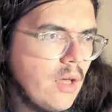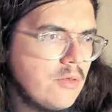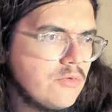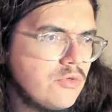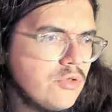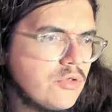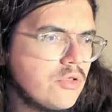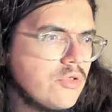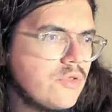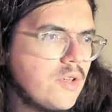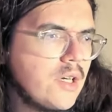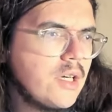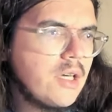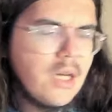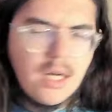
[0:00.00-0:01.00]
Du
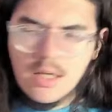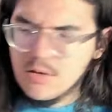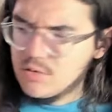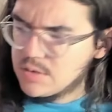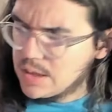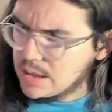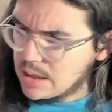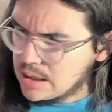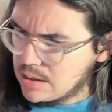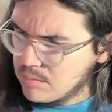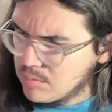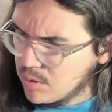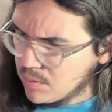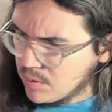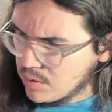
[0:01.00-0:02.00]
côté de cette
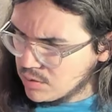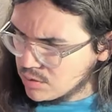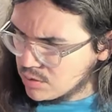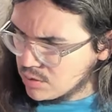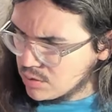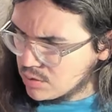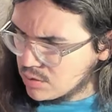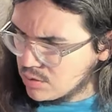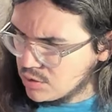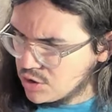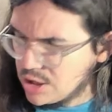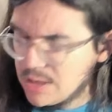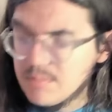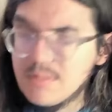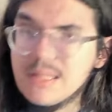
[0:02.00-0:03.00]
équipe de France, ce que
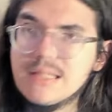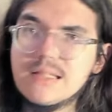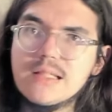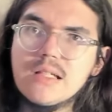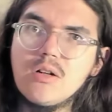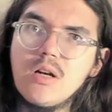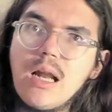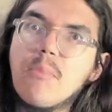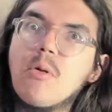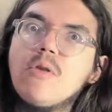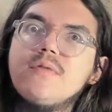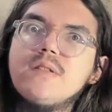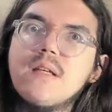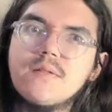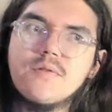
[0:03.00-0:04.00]
j'ai aimé, c'est
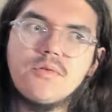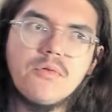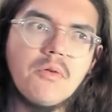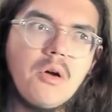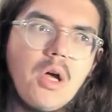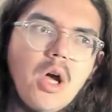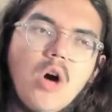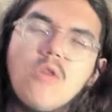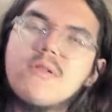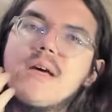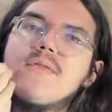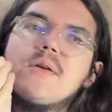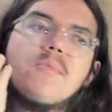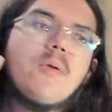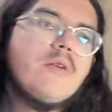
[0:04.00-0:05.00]
l'improvisation. On a
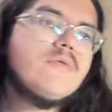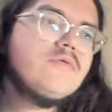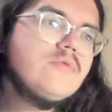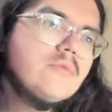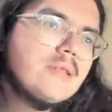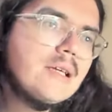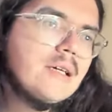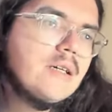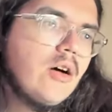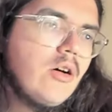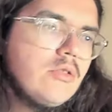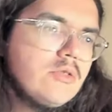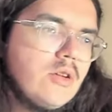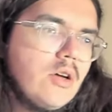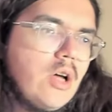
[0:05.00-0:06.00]
fait preuve d'une très
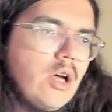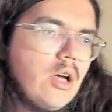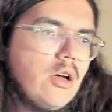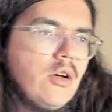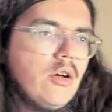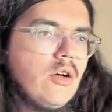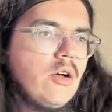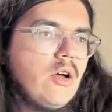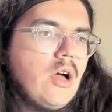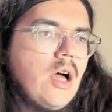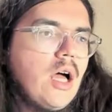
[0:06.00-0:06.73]
grande... Euh,